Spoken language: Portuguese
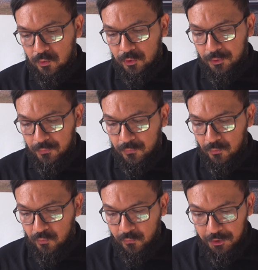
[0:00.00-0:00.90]
o New
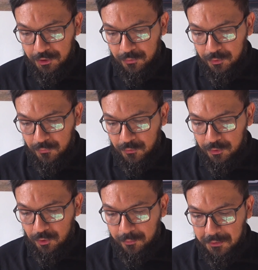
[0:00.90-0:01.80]
Fit, o New
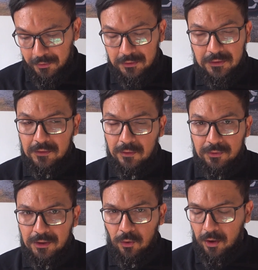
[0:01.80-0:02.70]
Fit 2011, ele não
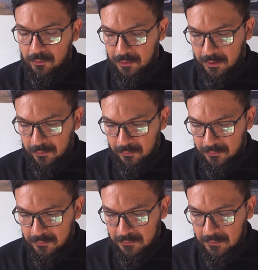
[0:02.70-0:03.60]
tem trocador de calor.
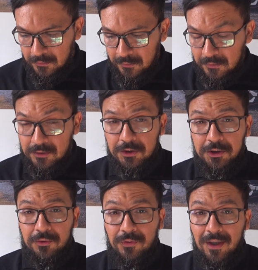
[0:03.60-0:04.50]
Se
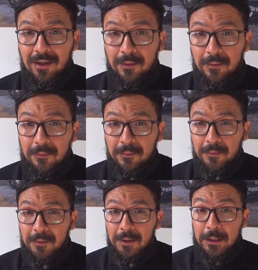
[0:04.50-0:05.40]
tiver,
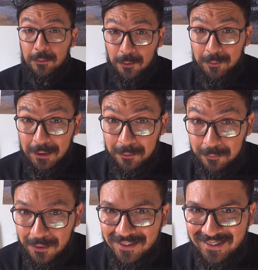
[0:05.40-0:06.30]
eu não me lembro.